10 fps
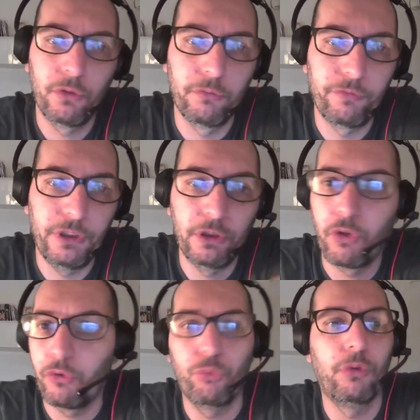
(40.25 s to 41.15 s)
Non vi
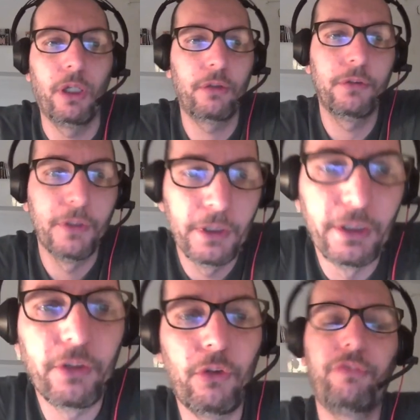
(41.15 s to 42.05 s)
dico il risultato,
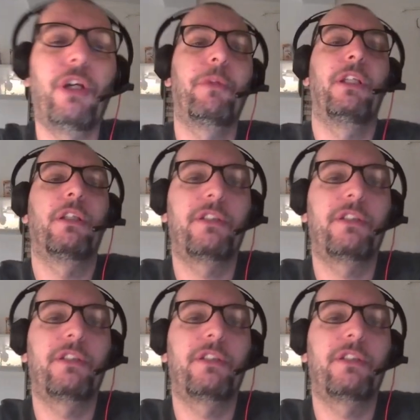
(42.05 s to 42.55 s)
ovviamente,